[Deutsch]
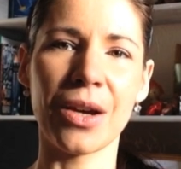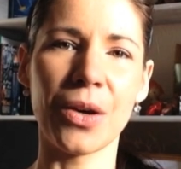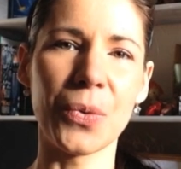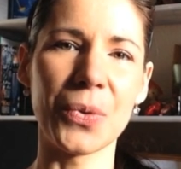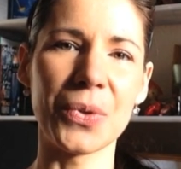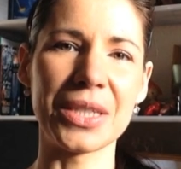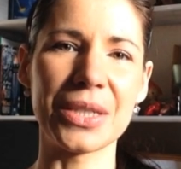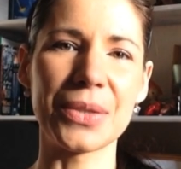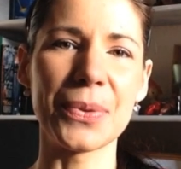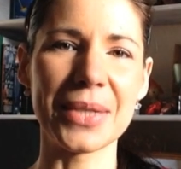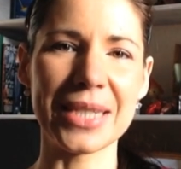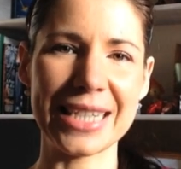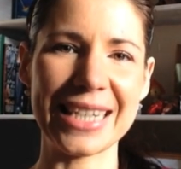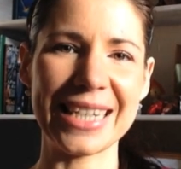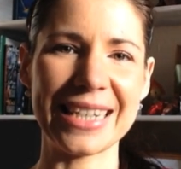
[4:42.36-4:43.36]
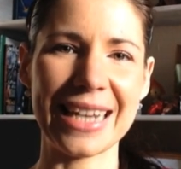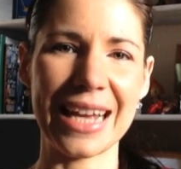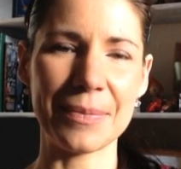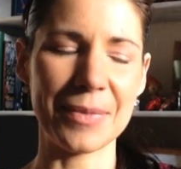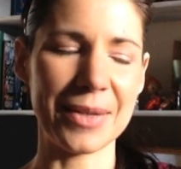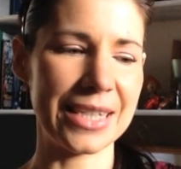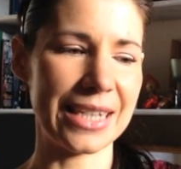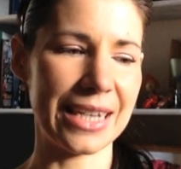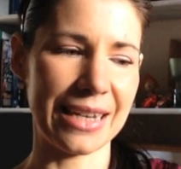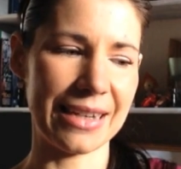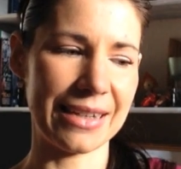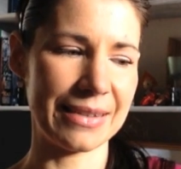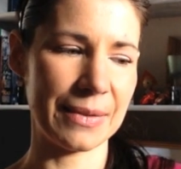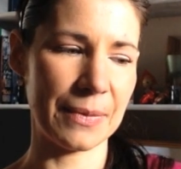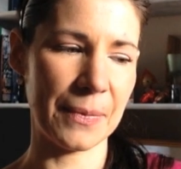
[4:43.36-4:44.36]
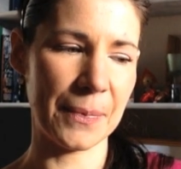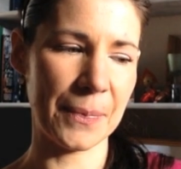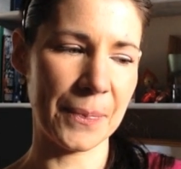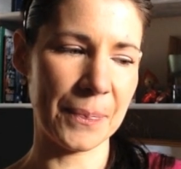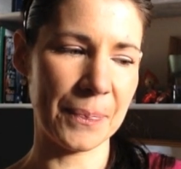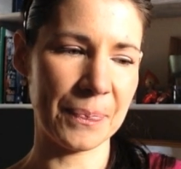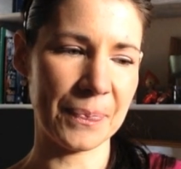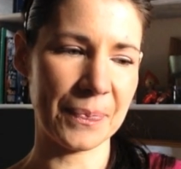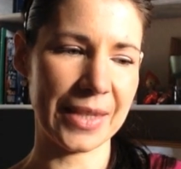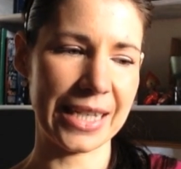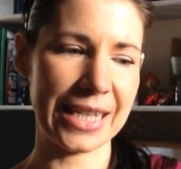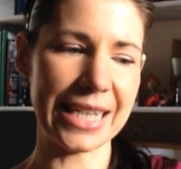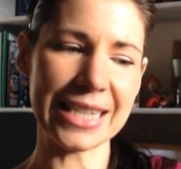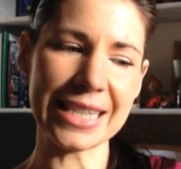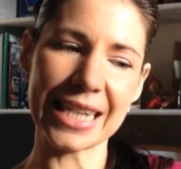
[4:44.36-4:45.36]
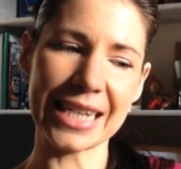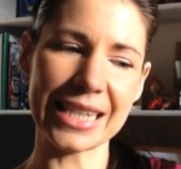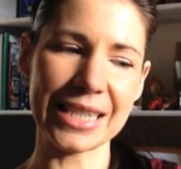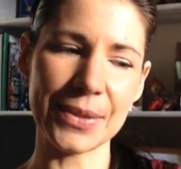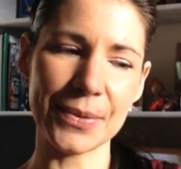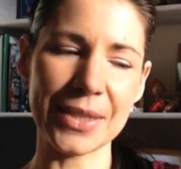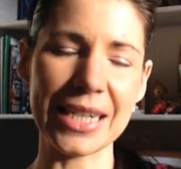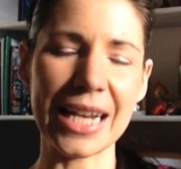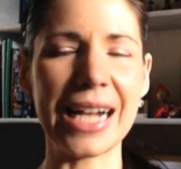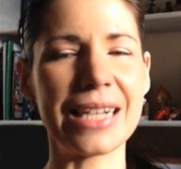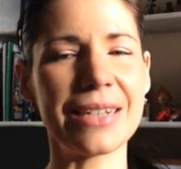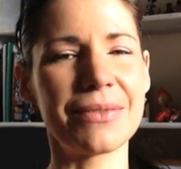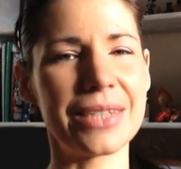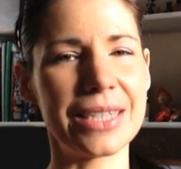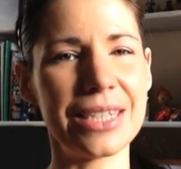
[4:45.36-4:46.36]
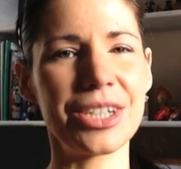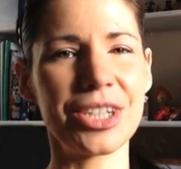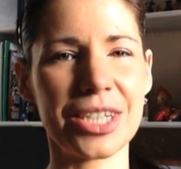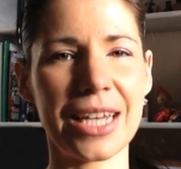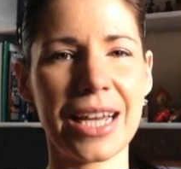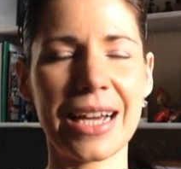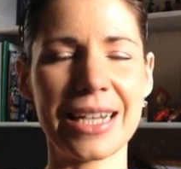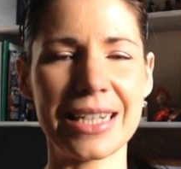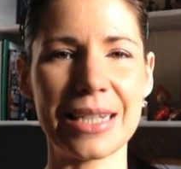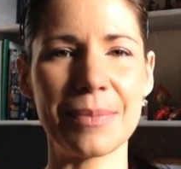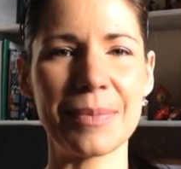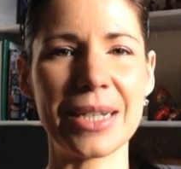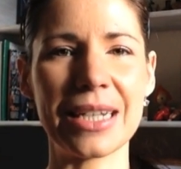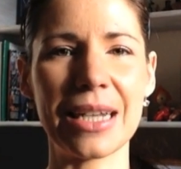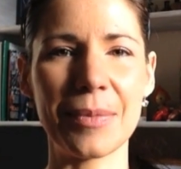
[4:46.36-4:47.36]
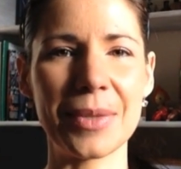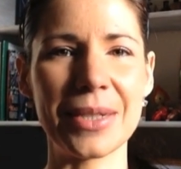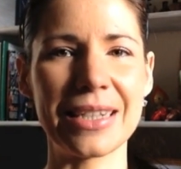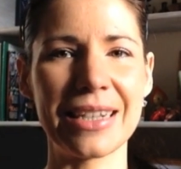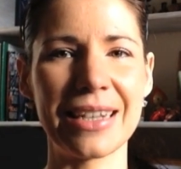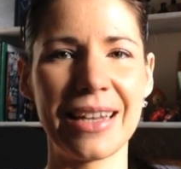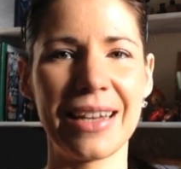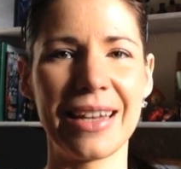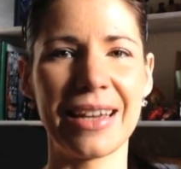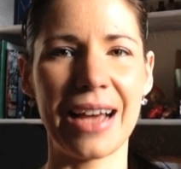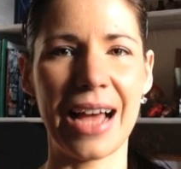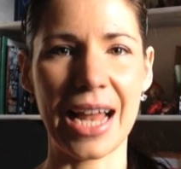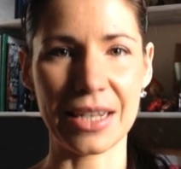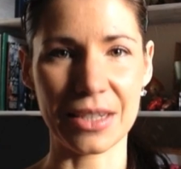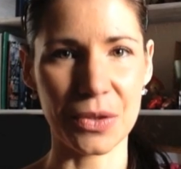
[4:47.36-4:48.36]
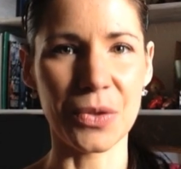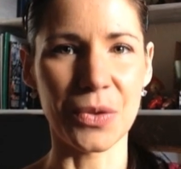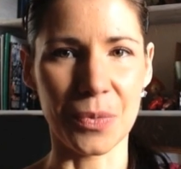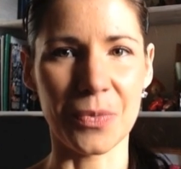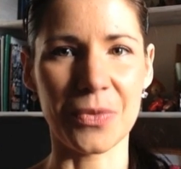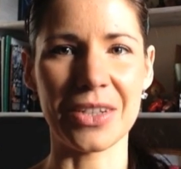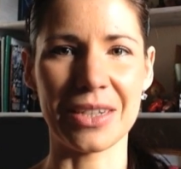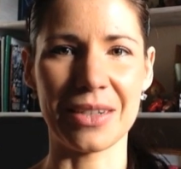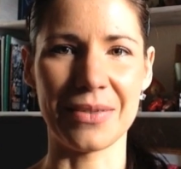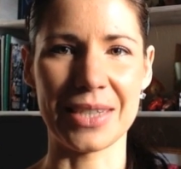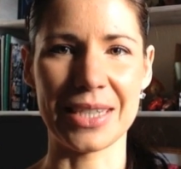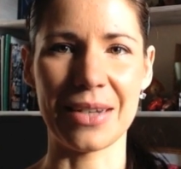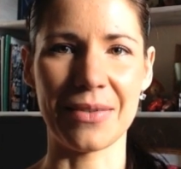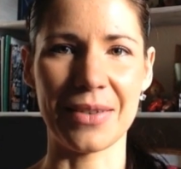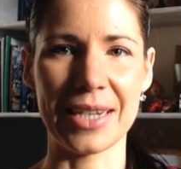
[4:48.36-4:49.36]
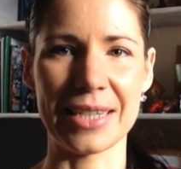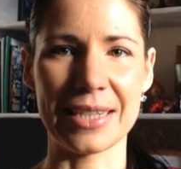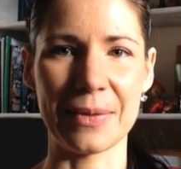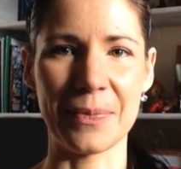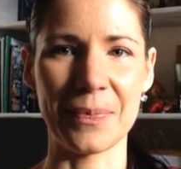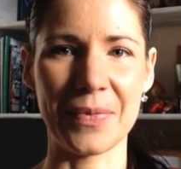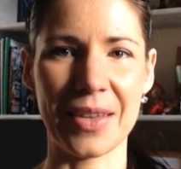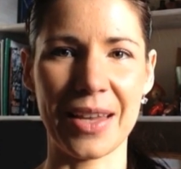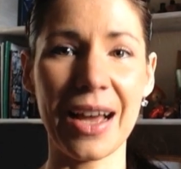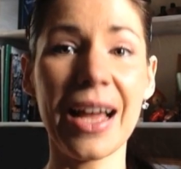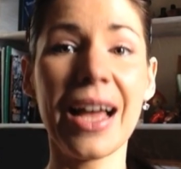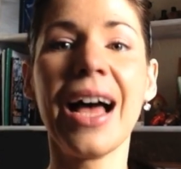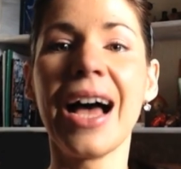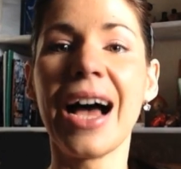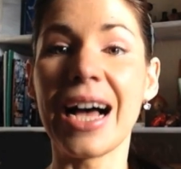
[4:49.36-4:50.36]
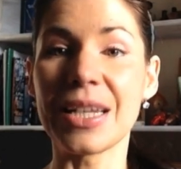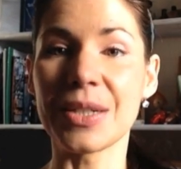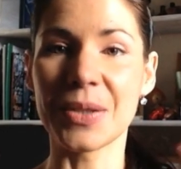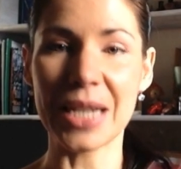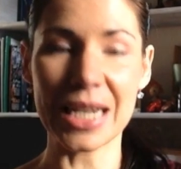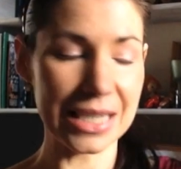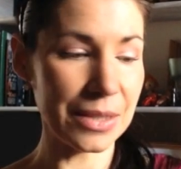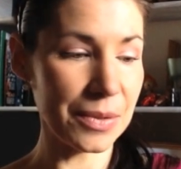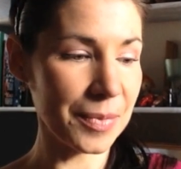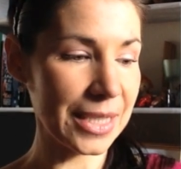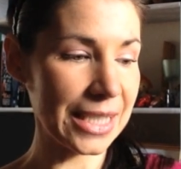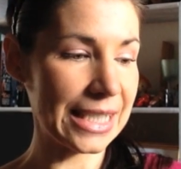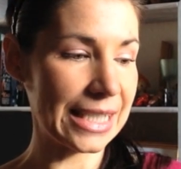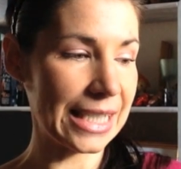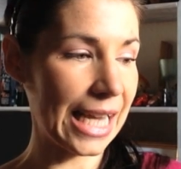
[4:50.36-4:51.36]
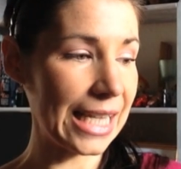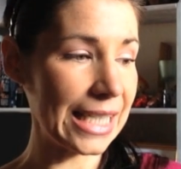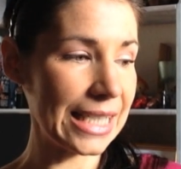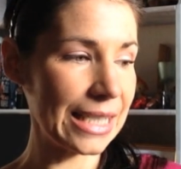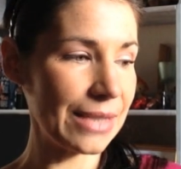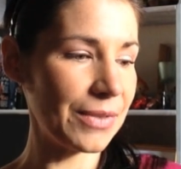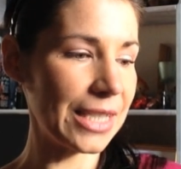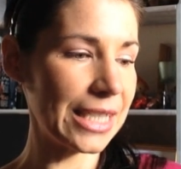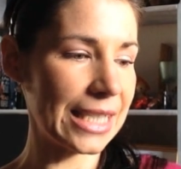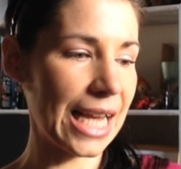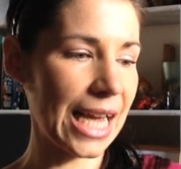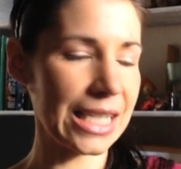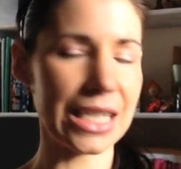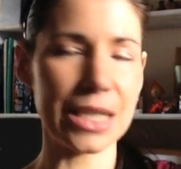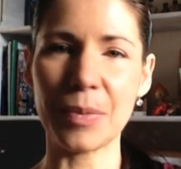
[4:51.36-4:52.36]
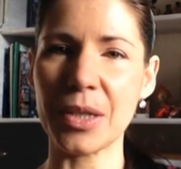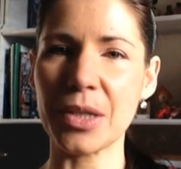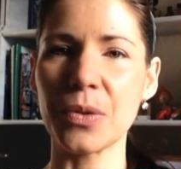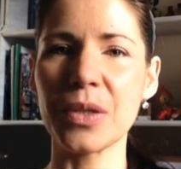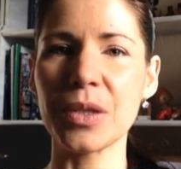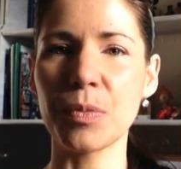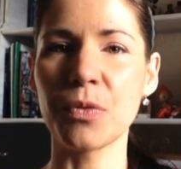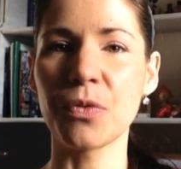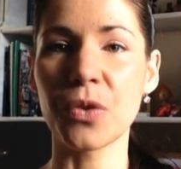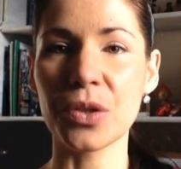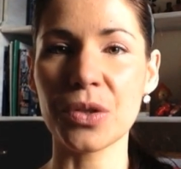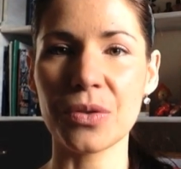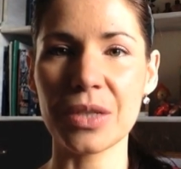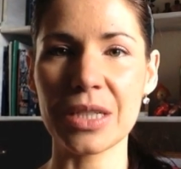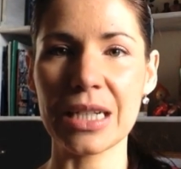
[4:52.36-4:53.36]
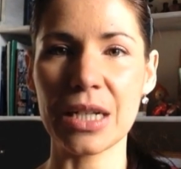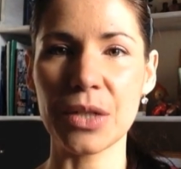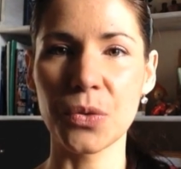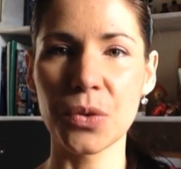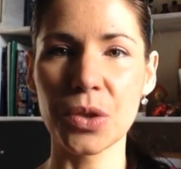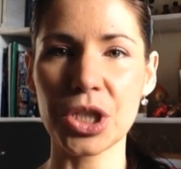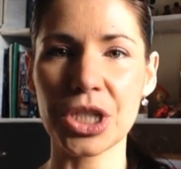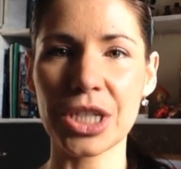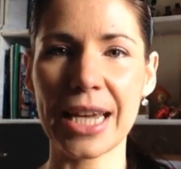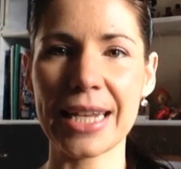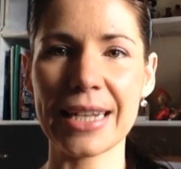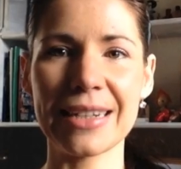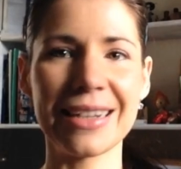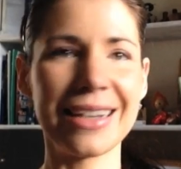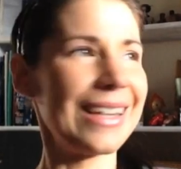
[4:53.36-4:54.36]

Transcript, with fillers: Und so gesehen hat man da ähm, letztendlich so einen alten Wissensstrang, an den man damit anknüpft in gewisser Weise. Ja? Also das zum Kristall sehen, wie gesagt, ich persönlich bevorzuge den Naturstein.